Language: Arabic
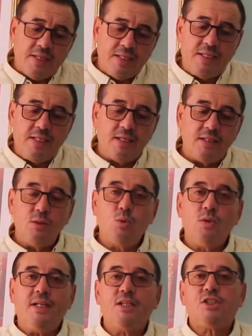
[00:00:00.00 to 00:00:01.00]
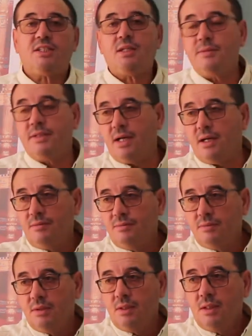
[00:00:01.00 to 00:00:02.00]
كاين اللي غادي يقول علاش اعتمدنا
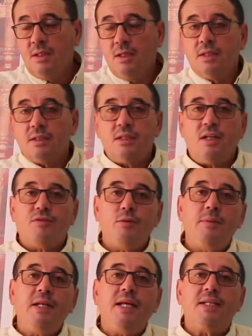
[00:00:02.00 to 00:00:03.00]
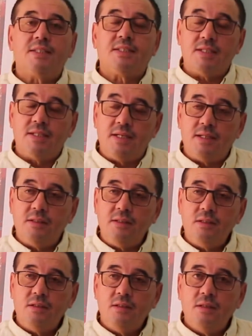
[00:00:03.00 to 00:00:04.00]
تنعرفوا بالله هذه السنه
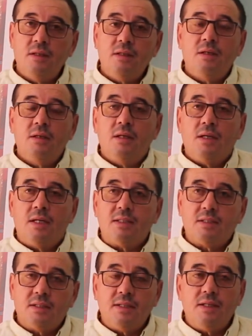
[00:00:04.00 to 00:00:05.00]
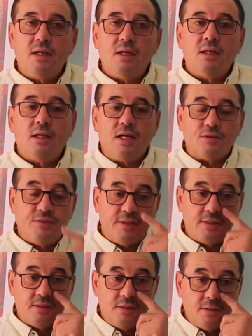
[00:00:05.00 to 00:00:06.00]
هذه هذه السنه
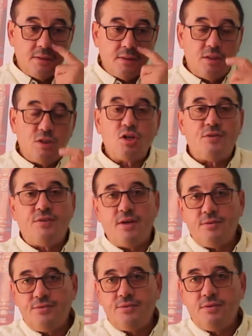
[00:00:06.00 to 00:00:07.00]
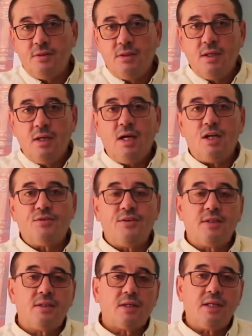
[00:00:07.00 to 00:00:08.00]
عرفات الجفاف
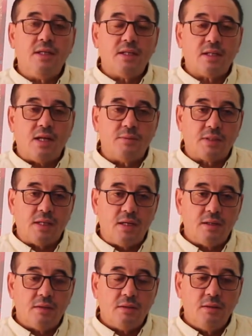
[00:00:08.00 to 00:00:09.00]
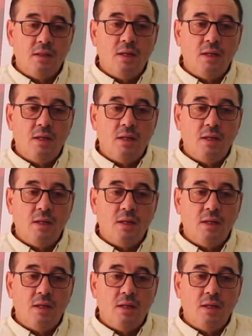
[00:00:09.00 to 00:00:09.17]
عرفات قله الامطار